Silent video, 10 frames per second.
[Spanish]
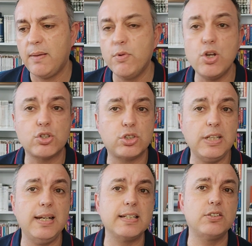muy
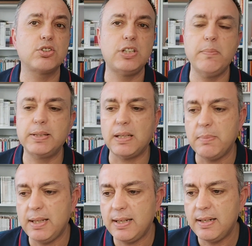hostiles, no siempre
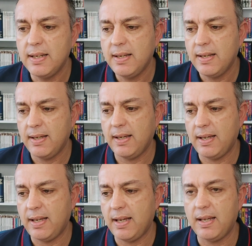también,
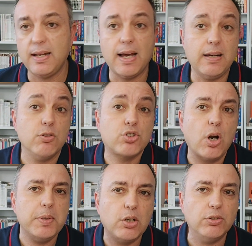no
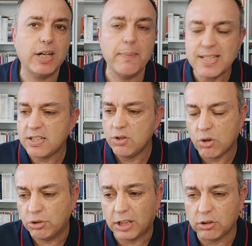solamente contra el Barça, sino
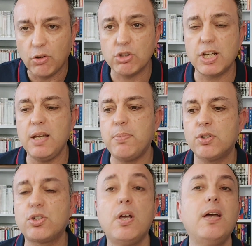contra todos los
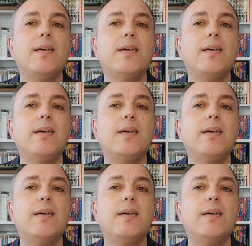equipos.